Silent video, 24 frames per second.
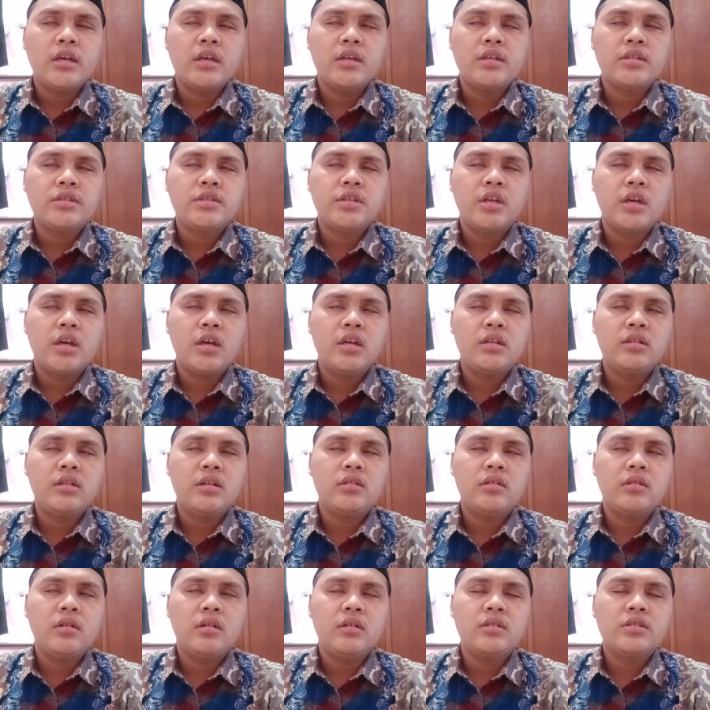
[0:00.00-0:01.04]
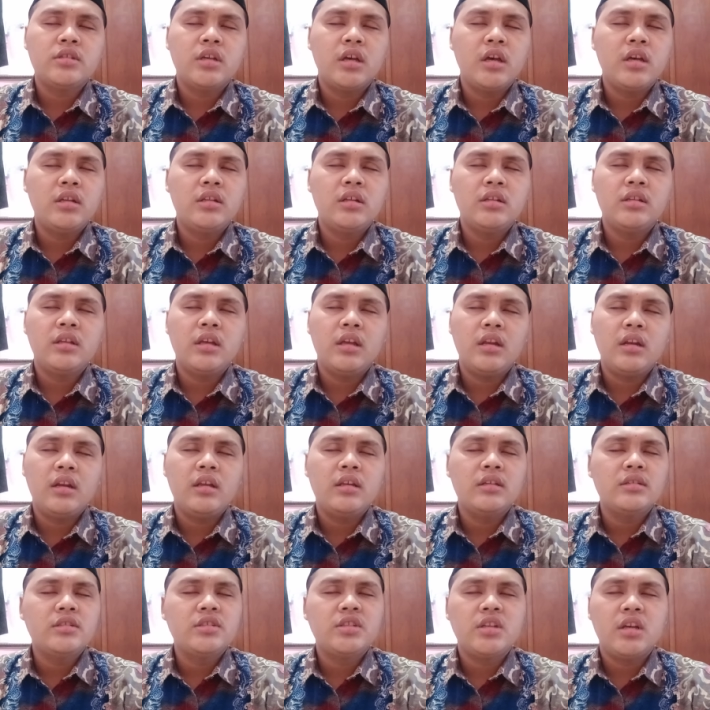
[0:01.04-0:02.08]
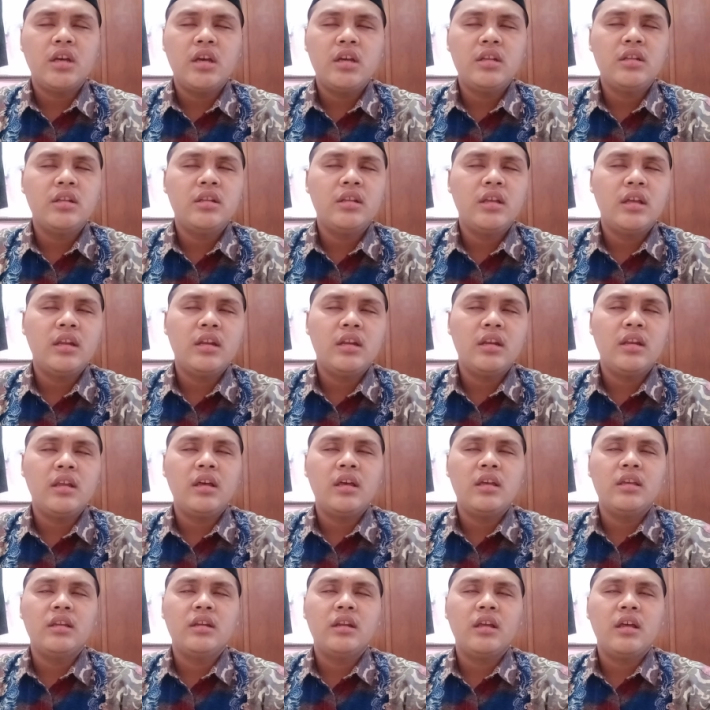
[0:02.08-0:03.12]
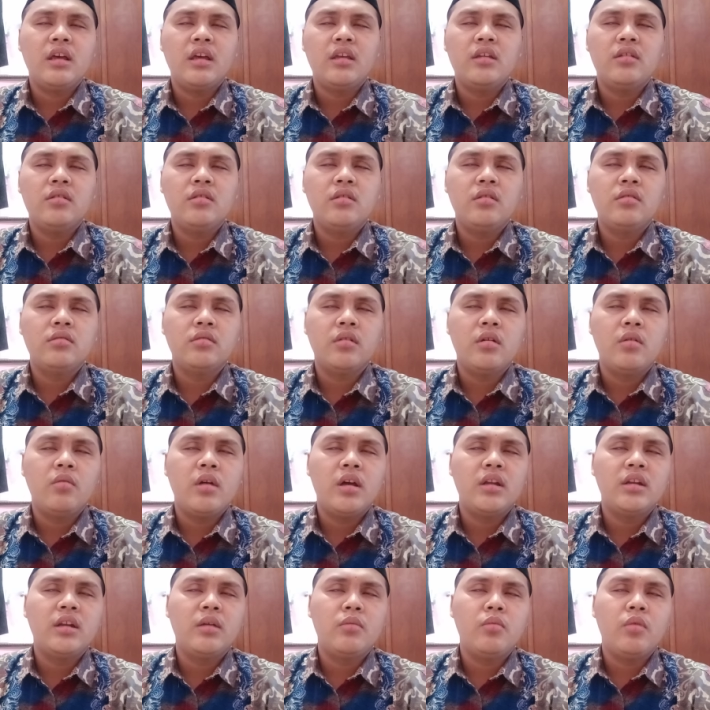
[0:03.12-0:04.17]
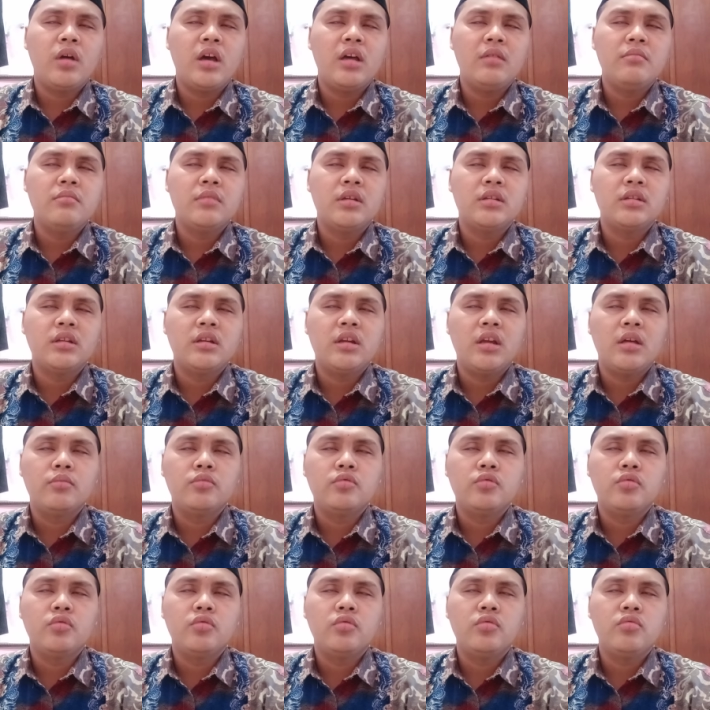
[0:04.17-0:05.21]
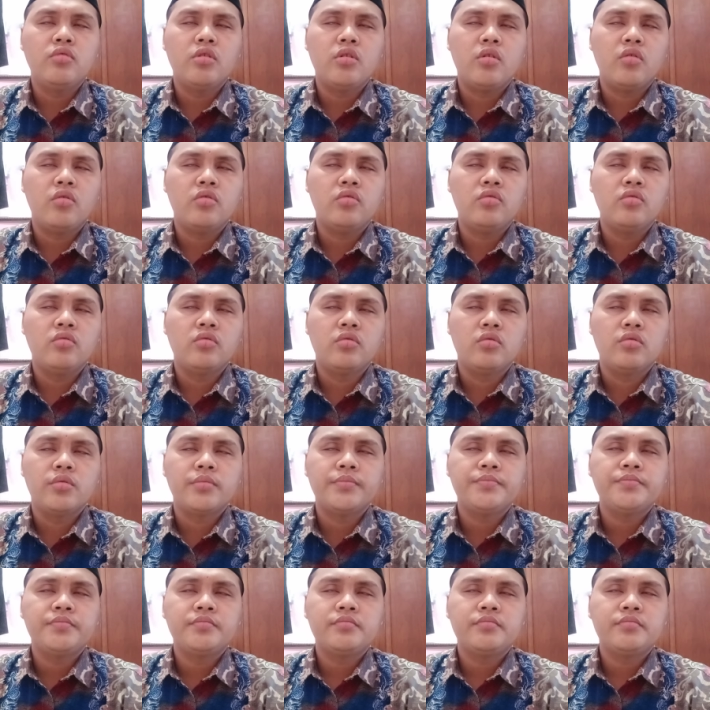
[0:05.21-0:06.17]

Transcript: syahadatu syahadati al syahadati an la ilaha illallah wa anna muhammadan abduhu wa rasuluh